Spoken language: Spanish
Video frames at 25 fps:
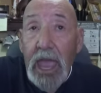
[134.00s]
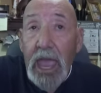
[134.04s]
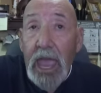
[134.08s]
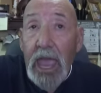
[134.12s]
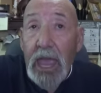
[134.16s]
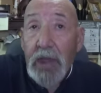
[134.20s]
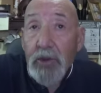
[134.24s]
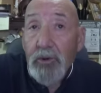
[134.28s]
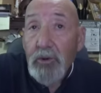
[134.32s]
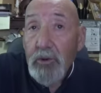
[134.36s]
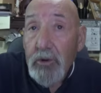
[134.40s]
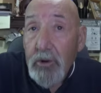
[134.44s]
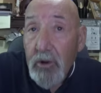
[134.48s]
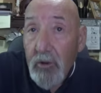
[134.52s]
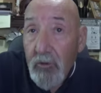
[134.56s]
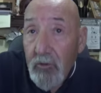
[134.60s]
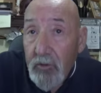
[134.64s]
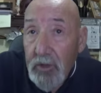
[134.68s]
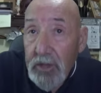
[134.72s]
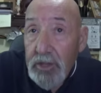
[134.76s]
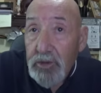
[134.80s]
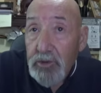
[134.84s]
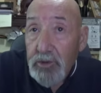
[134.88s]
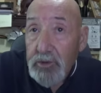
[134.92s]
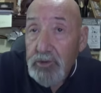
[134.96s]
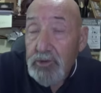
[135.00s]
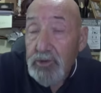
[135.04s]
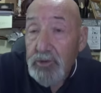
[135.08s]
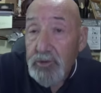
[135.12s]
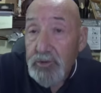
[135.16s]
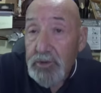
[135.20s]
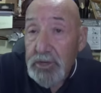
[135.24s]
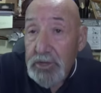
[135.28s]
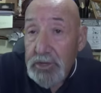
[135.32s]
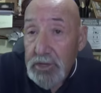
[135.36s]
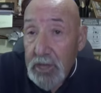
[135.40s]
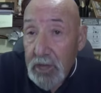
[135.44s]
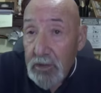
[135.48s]
en un conflicto
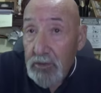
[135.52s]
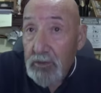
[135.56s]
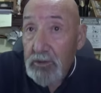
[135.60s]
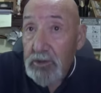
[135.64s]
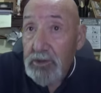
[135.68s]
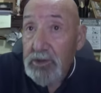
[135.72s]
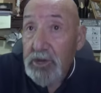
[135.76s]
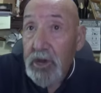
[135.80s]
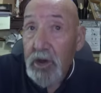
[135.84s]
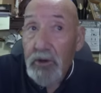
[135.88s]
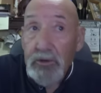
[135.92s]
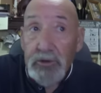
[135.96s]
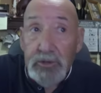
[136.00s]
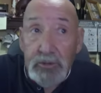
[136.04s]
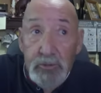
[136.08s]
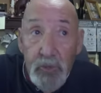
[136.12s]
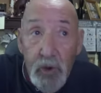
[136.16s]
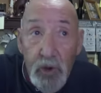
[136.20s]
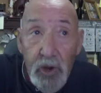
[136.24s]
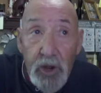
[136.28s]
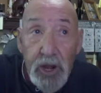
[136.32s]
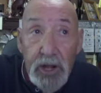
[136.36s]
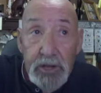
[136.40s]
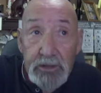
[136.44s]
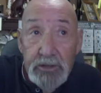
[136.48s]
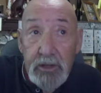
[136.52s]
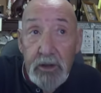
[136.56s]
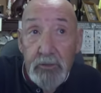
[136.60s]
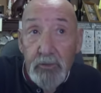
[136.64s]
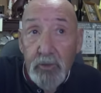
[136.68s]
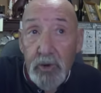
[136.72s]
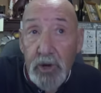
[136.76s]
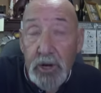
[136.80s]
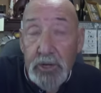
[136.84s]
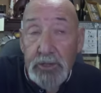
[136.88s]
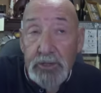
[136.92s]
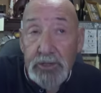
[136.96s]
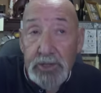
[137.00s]
suscitado entre los monjes del
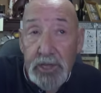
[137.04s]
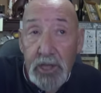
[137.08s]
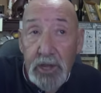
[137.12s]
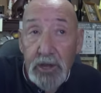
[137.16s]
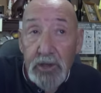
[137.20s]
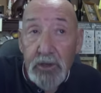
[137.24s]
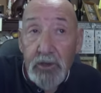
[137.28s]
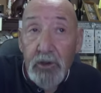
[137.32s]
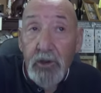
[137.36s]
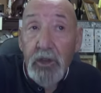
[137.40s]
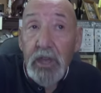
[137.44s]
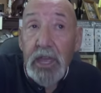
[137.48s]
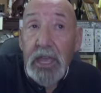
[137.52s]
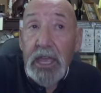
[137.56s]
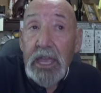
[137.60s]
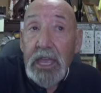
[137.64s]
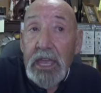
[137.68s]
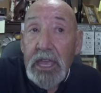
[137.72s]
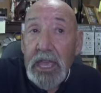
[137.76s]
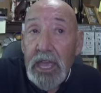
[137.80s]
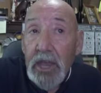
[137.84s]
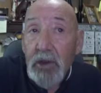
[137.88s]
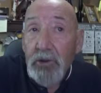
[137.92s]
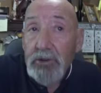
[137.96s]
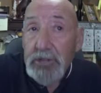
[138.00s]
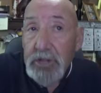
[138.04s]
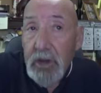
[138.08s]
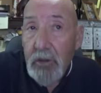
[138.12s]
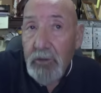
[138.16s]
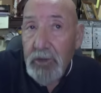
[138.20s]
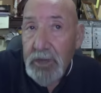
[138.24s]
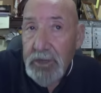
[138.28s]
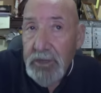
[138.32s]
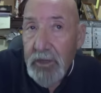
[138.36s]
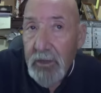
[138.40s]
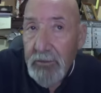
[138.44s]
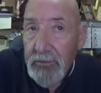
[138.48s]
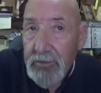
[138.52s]
monasterio y los
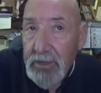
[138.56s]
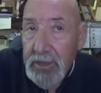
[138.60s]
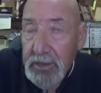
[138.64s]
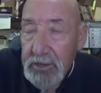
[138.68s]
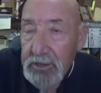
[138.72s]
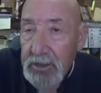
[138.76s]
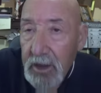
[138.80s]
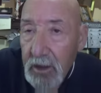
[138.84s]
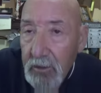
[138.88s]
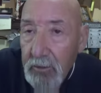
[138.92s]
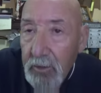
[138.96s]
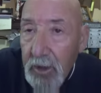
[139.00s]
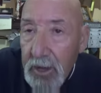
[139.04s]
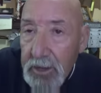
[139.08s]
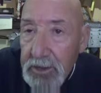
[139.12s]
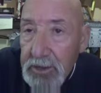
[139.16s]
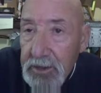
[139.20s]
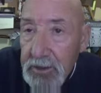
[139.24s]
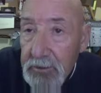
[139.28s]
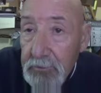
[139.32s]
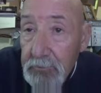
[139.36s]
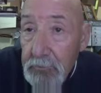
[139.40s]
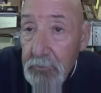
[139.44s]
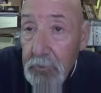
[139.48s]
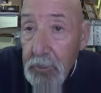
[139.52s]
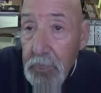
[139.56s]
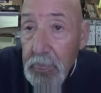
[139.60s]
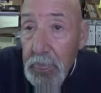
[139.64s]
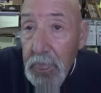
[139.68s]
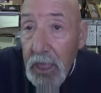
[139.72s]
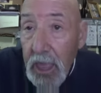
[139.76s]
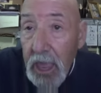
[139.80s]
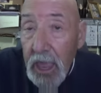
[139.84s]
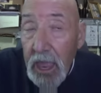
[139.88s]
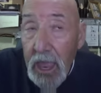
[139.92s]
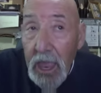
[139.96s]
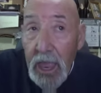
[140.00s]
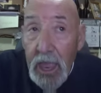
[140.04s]
habitantes del valle.
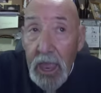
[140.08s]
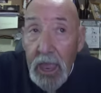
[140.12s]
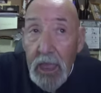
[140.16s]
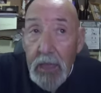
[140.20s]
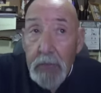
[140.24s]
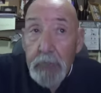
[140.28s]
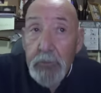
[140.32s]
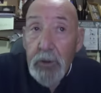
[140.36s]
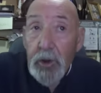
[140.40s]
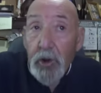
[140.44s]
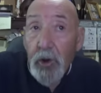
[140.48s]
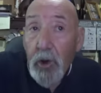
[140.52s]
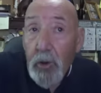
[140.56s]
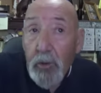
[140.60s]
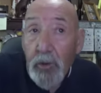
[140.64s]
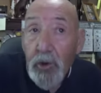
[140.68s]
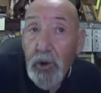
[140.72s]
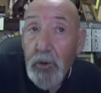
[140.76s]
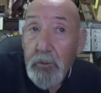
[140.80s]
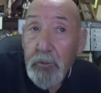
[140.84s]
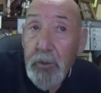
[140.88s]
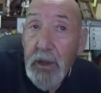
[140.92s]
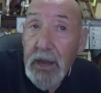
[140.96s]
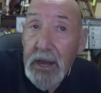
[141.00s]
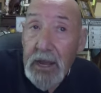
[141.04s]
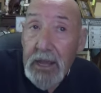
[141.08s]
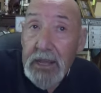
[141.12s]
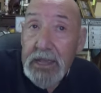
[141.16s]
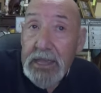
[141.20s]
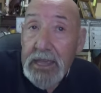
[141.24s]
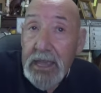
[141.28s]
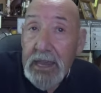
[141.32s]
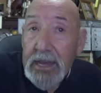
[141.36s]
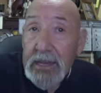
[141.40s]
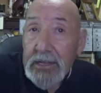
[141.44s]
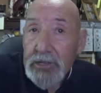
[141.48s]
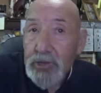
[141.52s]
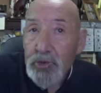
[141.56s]
Pero como no para
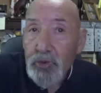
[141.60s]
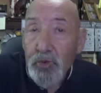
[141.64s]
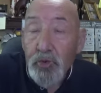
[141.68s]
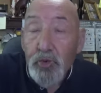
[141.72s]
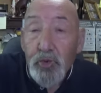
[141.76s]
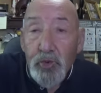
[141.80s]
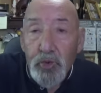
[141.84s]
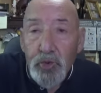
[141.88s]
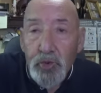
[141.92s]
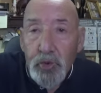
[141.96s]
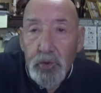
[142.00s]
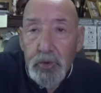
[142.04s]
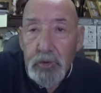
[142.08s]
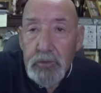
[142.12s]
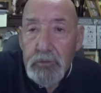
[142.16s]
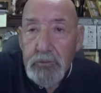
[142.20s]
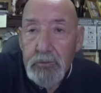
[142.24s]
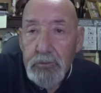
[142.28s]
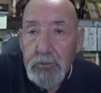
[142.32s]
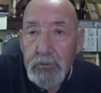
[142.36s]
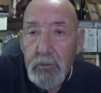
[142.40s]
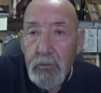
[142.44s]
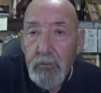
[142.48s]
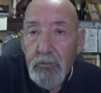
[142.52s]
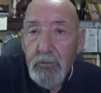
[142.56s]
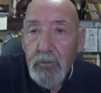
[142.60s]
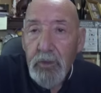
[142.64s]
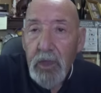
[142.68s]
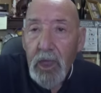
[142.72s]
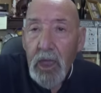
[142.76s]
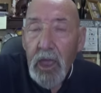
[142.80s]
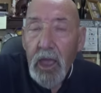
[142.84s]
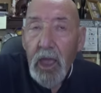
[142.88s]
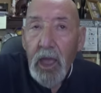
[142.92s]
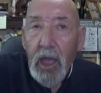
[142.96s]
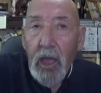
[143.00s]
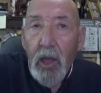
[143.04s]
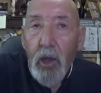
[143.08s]
aquí el asunto,
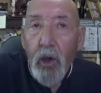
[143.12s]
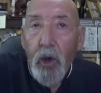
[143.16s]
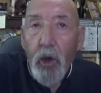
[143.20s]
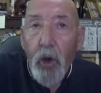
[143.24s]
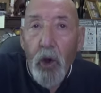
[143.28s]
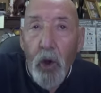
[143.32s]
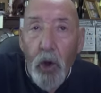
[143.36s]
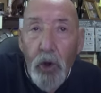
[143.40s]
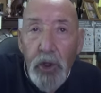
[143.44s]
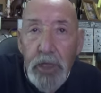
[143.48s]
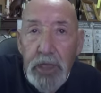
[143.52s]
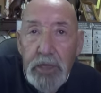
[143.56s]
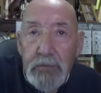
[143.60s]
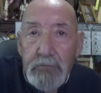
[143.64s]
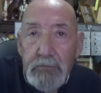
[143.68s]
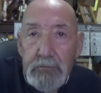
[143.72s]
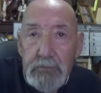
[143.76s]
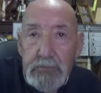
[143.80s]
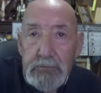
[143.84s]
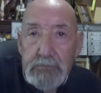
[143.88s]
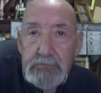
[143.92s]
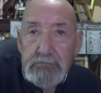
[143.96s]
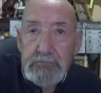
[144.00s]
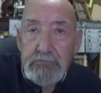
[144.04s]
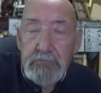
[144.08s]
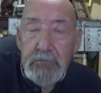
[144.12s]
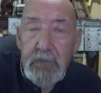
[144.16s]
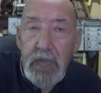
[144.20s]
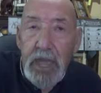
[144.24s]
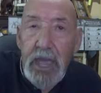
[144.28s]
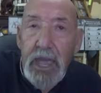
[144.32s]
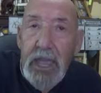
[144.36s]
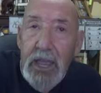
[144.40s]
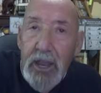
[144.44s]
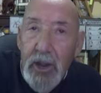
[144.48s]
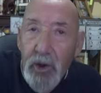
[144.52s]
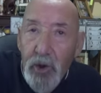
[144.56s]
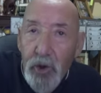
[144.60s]
hoy
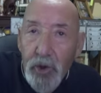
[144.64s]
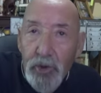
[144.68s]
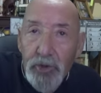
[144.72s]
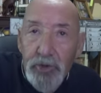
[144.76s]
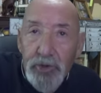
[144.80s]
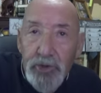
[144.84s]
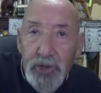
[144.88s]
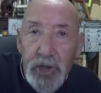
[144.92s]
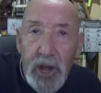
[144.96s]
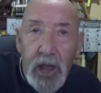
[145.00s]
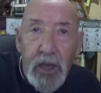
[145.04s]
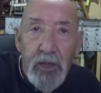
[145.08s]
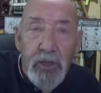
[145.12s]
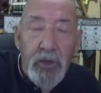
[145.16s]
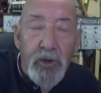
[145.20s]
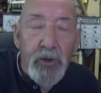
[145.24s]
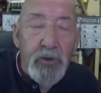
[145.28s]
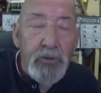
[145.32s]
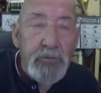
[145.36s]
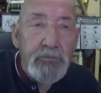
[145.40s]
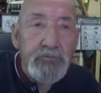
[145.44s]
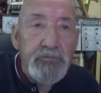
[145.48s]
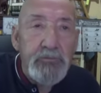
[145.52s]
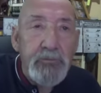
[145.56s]
he encontrado